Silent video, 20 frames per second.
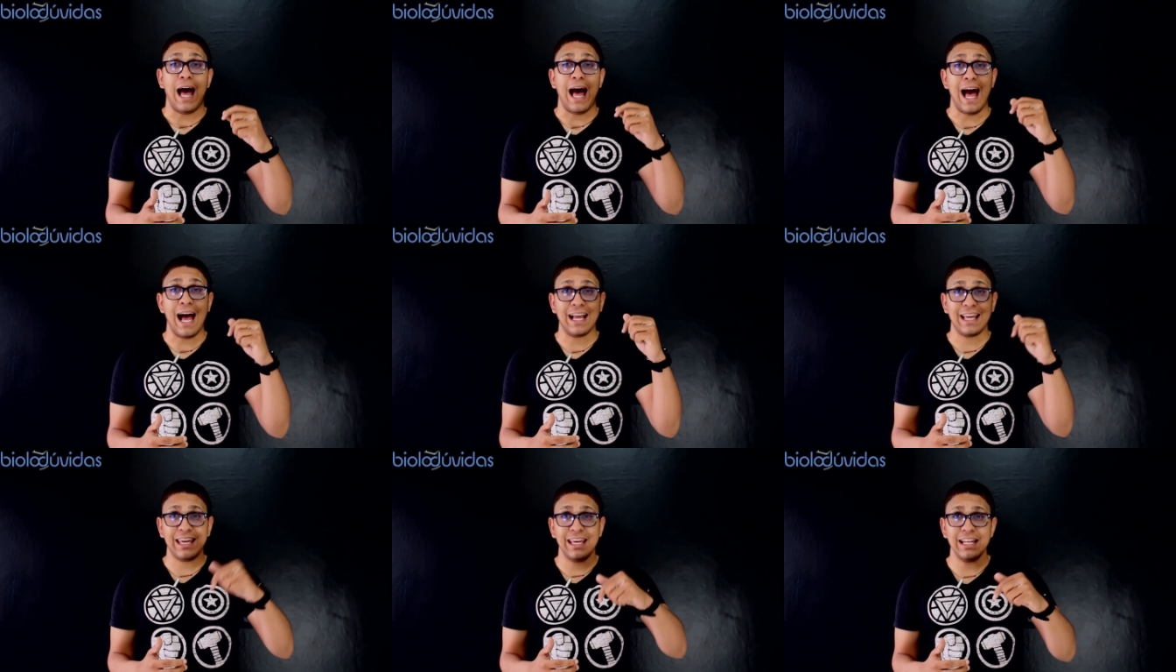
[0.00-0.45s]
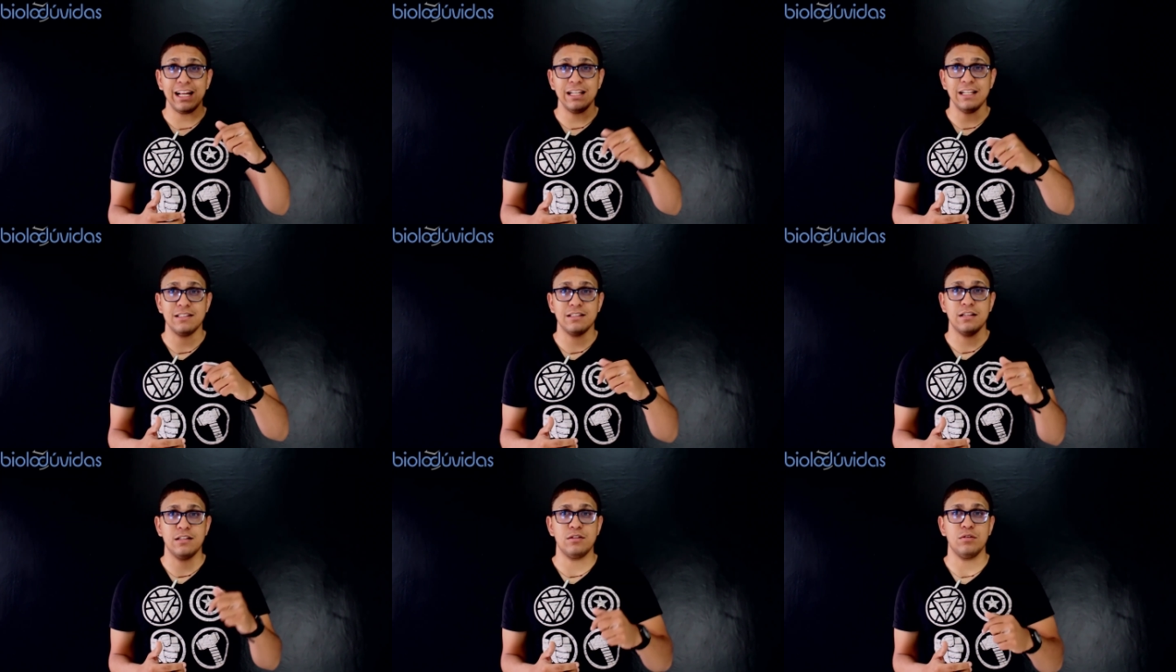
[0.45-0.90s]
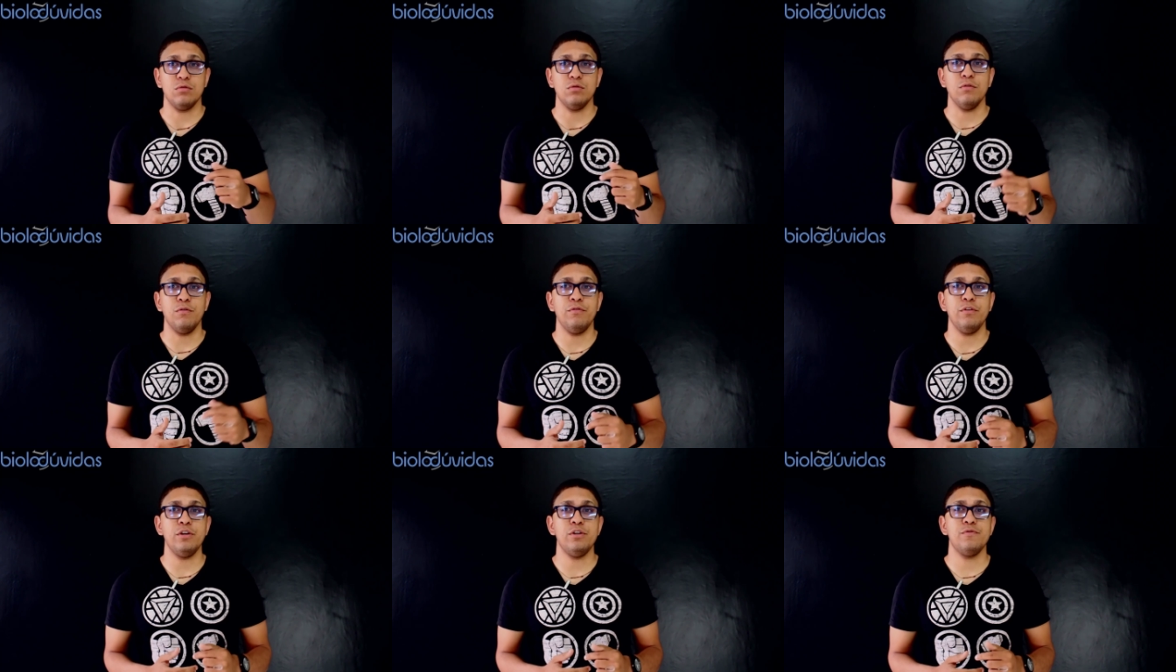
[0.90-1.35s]
Aqui na descrição
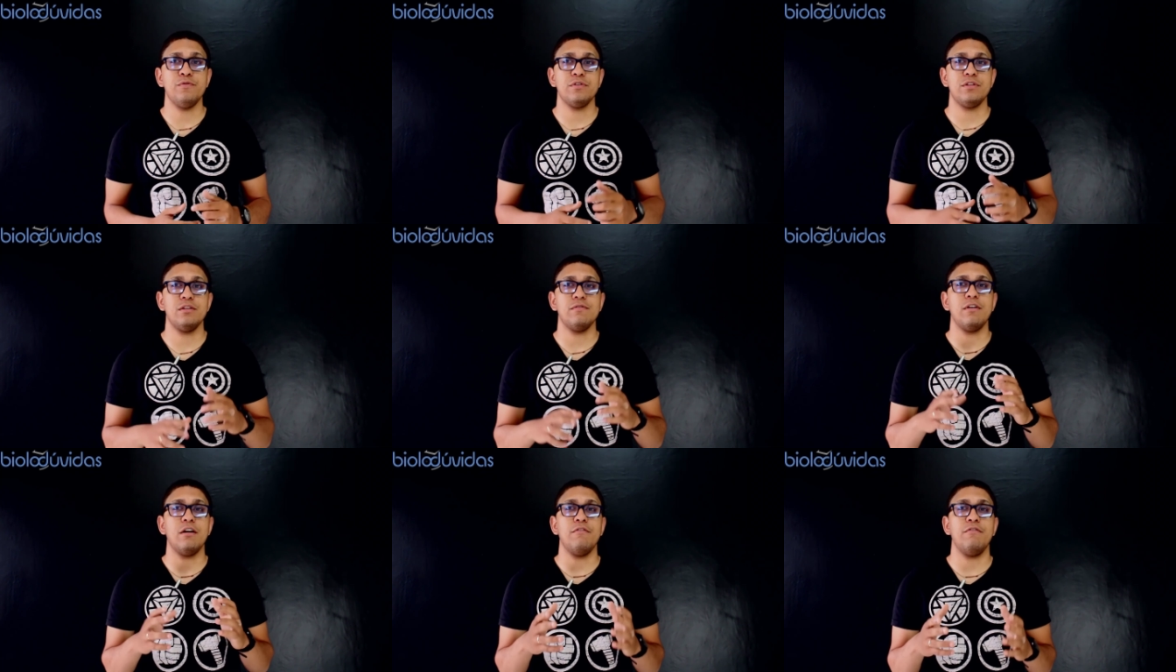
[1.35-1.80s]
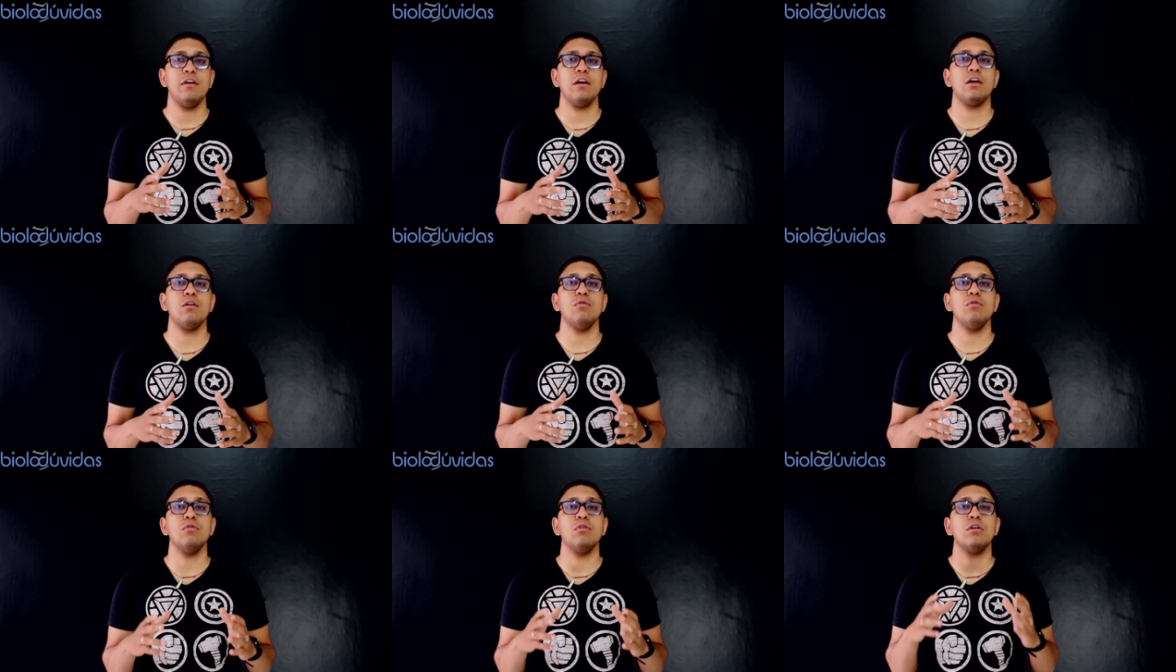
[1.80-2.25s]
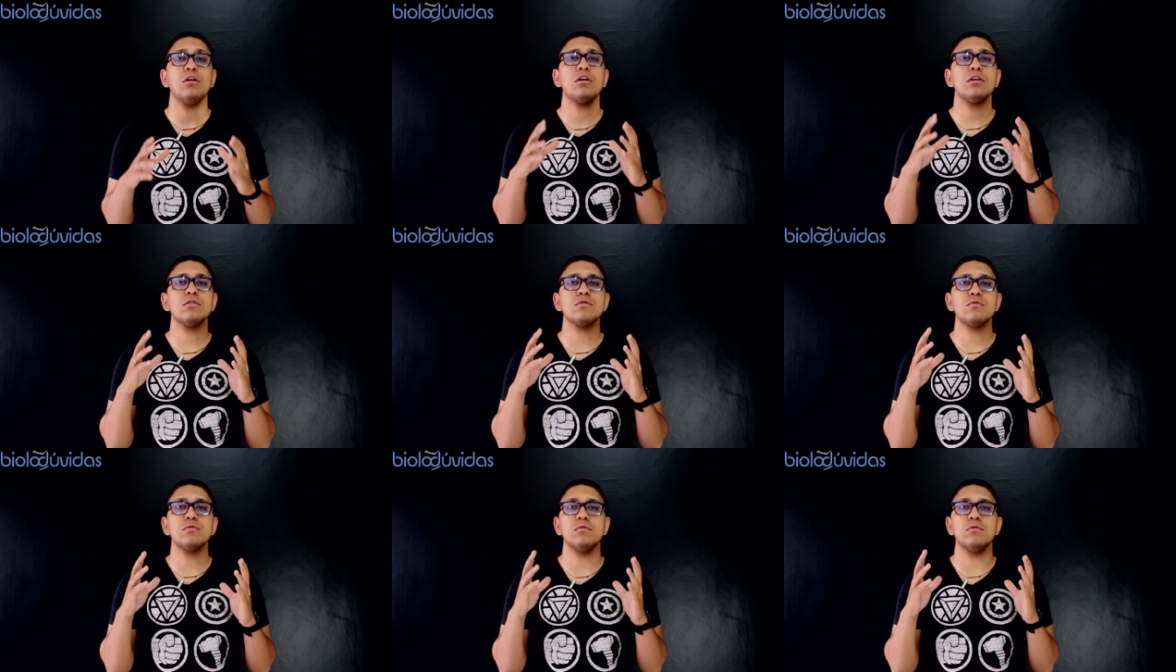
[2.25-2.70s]
do vídeo você vai ver que o
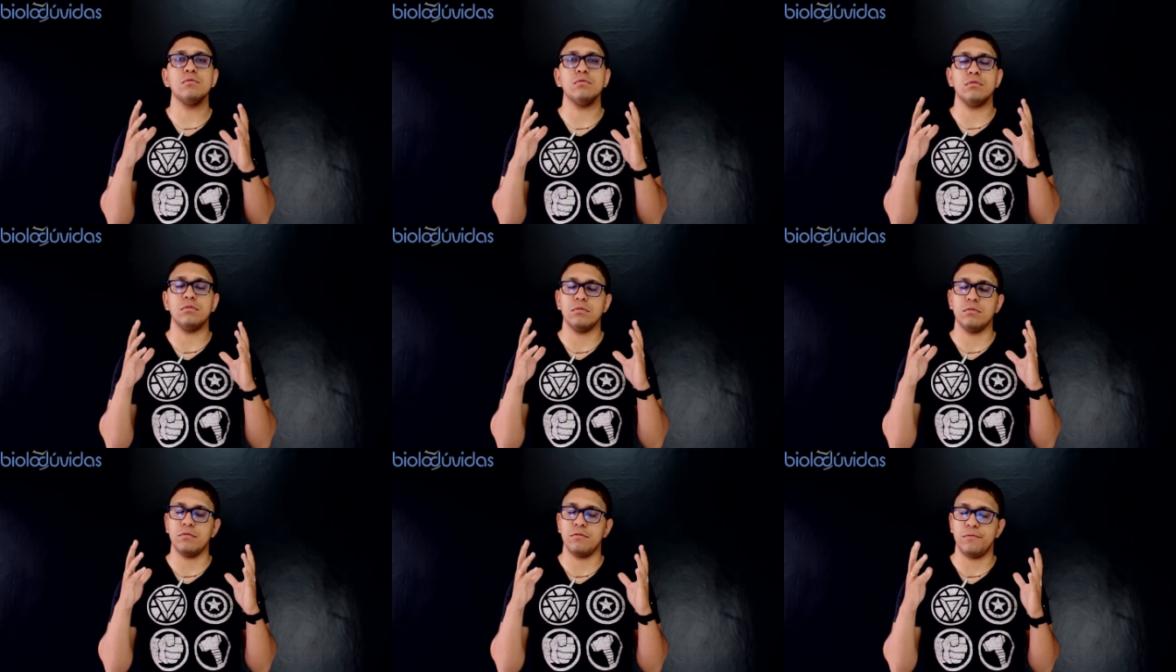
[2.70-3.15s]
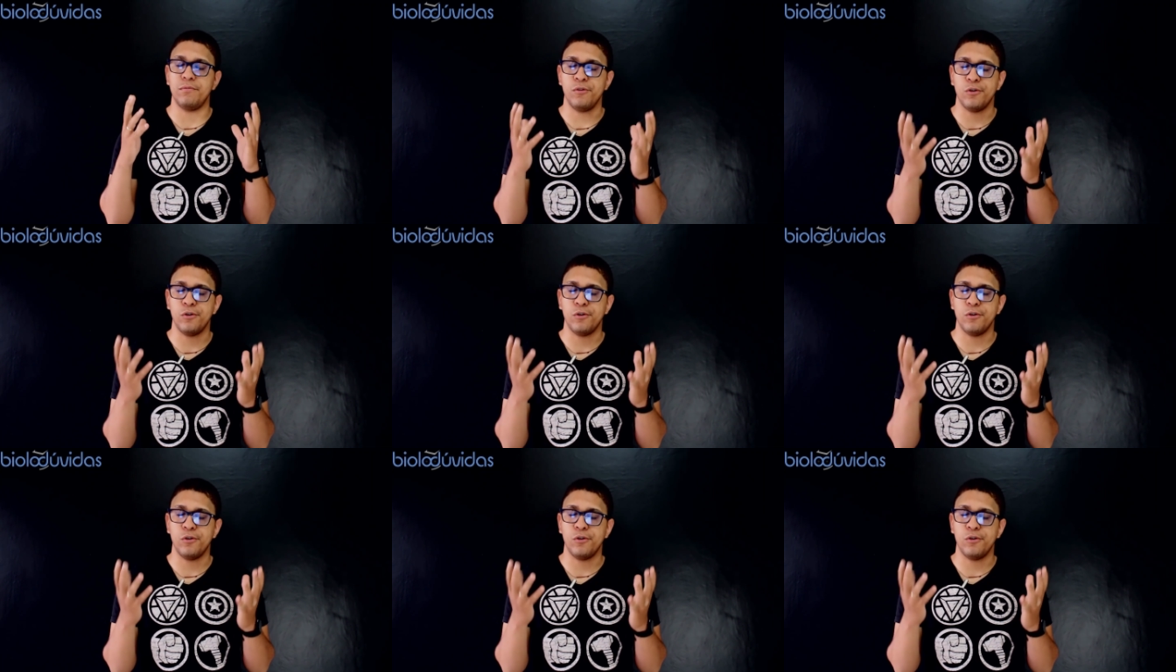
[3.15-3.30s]
nosso,